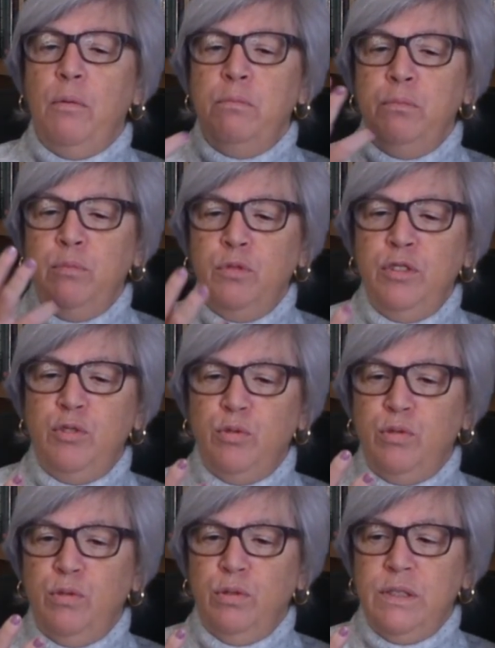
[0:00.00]

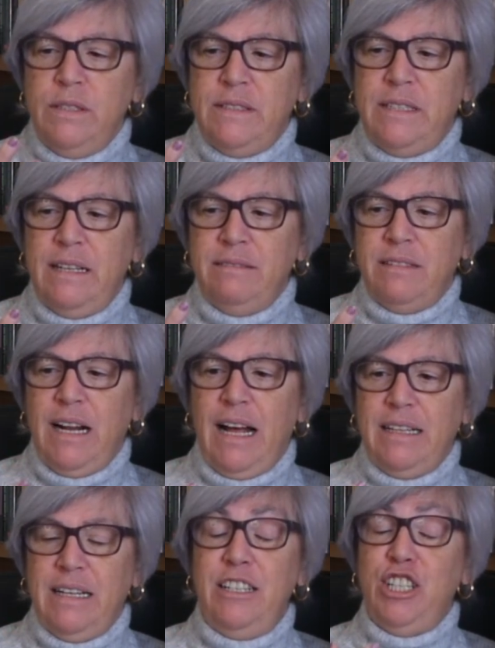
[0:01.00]
muito
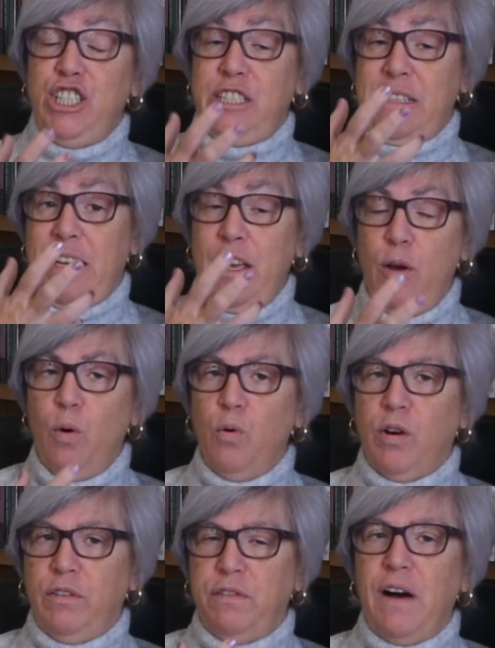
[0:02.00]
centrada neste eu
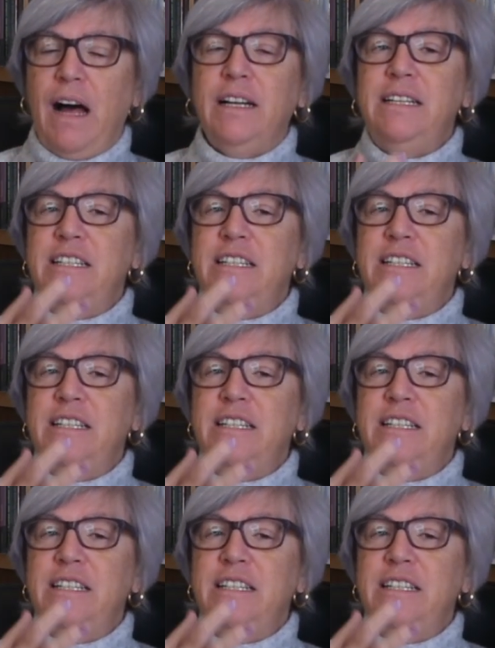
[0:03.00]
que fala,